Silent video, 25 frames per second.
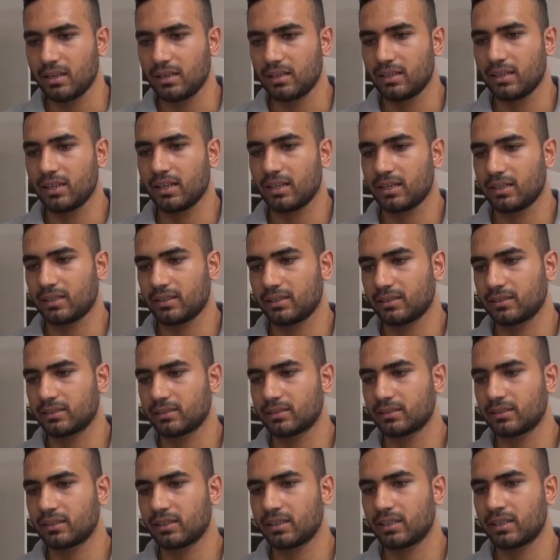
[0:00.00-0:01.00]
Ya,
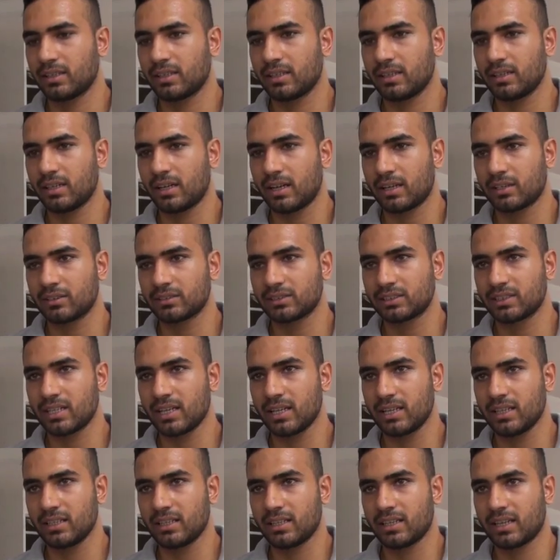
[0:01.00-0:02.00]
eh,
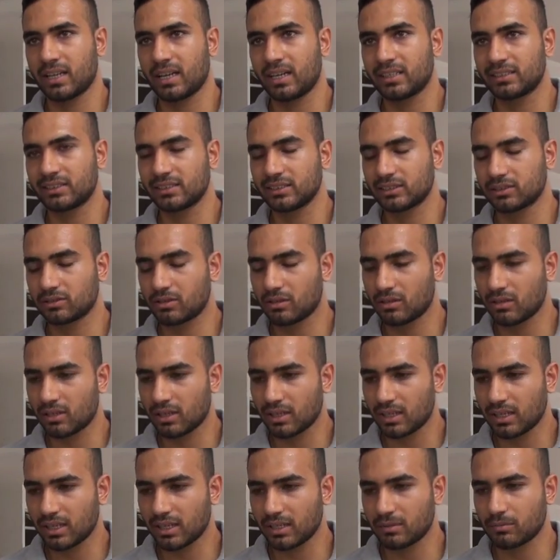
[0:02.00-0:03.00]
harusnya dikasih
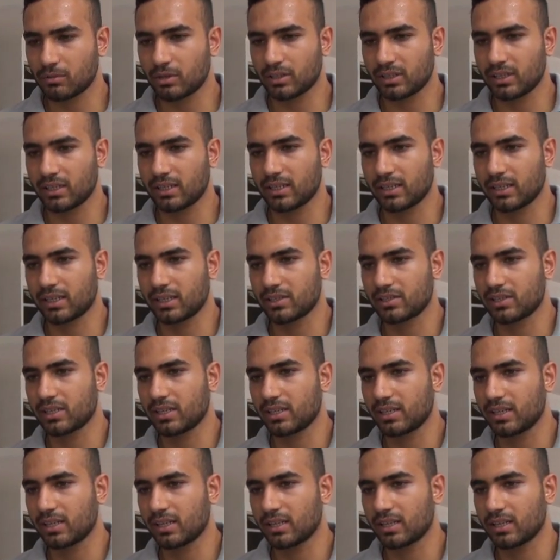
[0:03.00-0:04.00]
sekolah buat anak
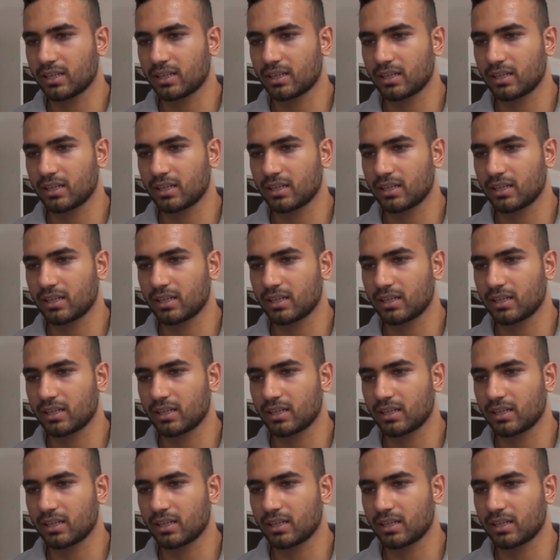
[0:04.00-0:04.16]
kecilnya